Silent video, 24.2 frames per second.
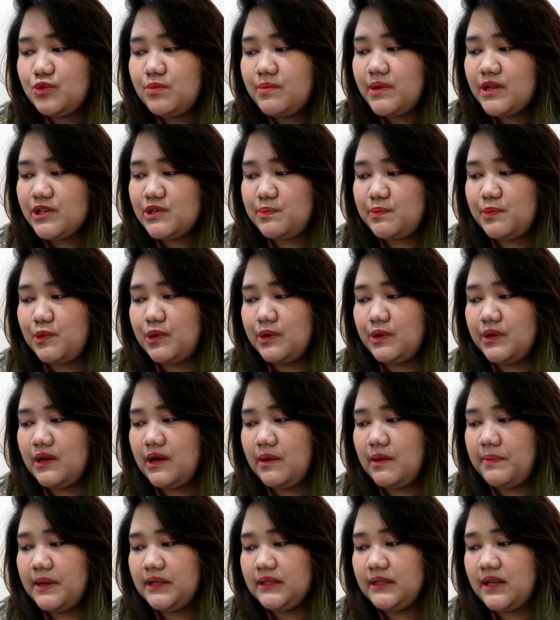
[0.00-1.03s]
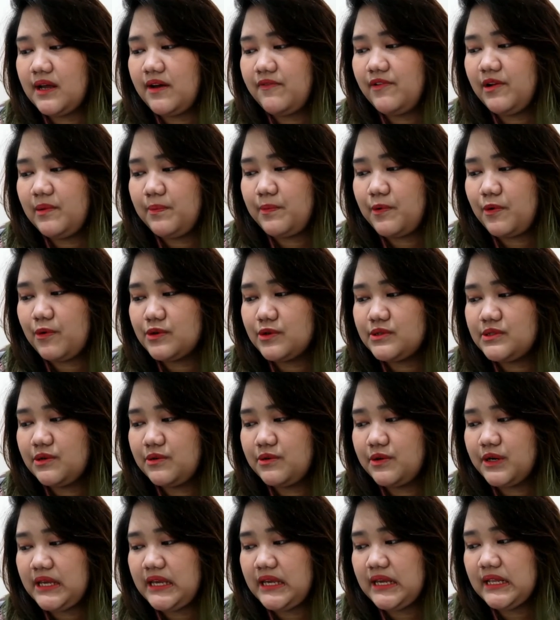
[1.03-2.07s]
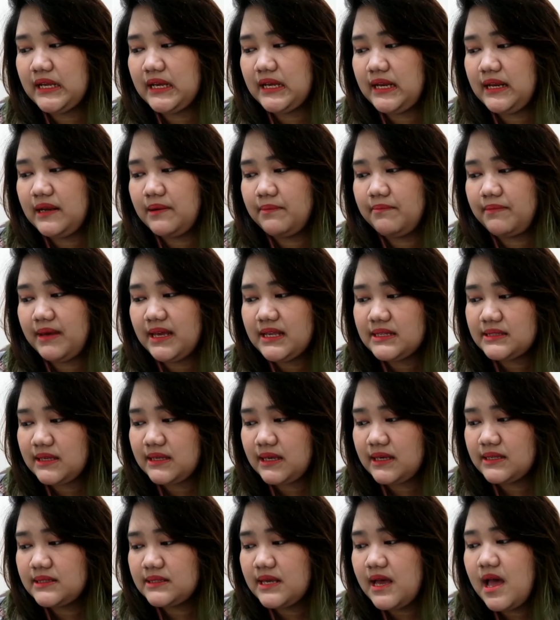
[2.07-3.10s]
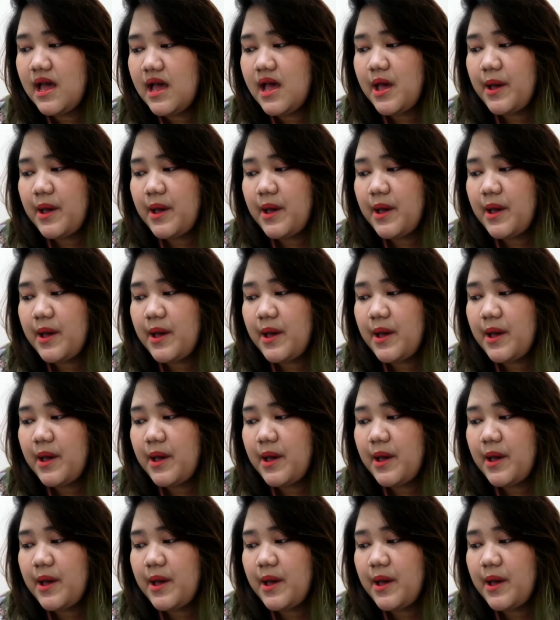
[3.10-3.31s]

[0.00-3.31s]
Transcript: too much po. Nakapag-travel po ako sa Korea ng ilang beses